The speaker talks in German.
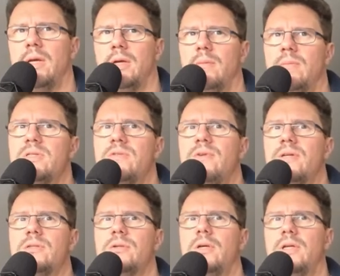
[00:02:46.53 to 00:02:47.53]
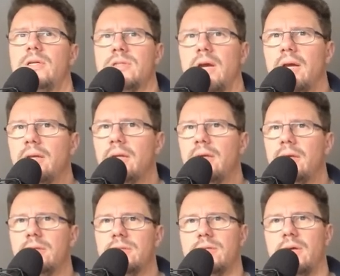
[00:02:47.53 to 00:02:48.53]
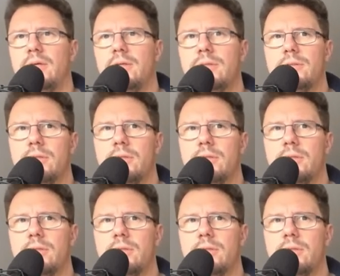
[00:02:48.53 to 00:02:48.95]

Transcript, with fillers: Gemessen werden soll ja das Eindringen eines Teilchens,